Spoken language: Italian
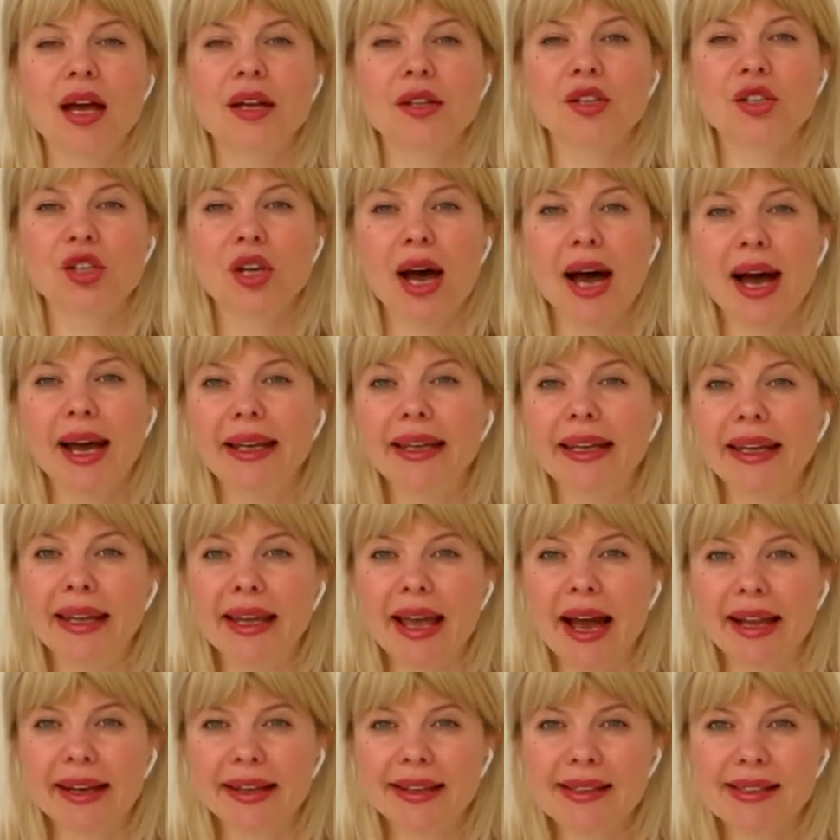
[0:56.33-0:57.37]
Già
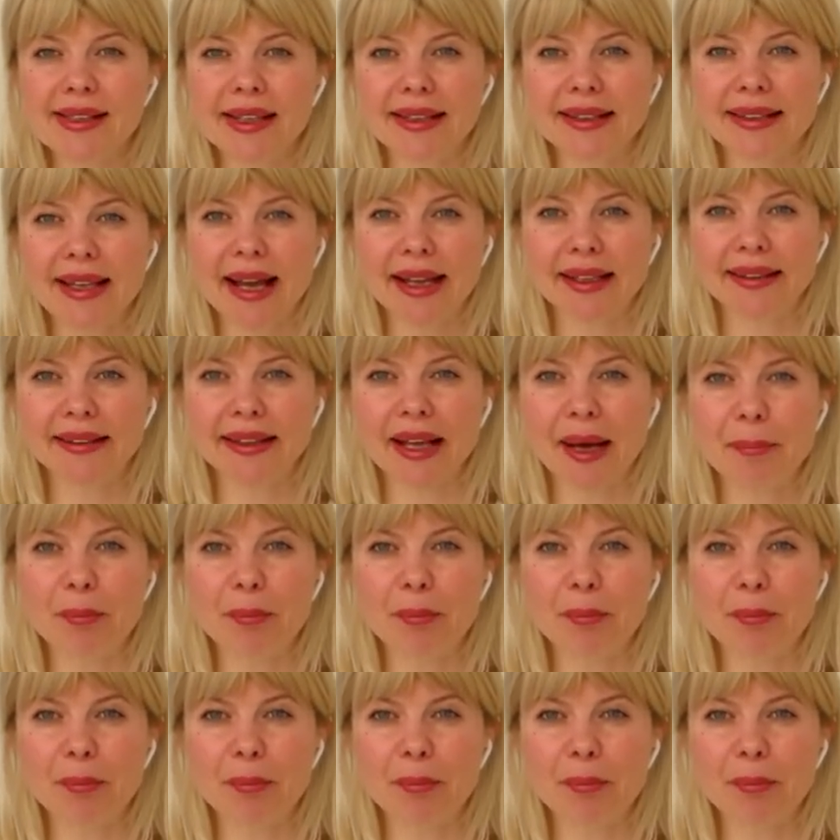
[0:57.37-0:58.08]
negli anni 70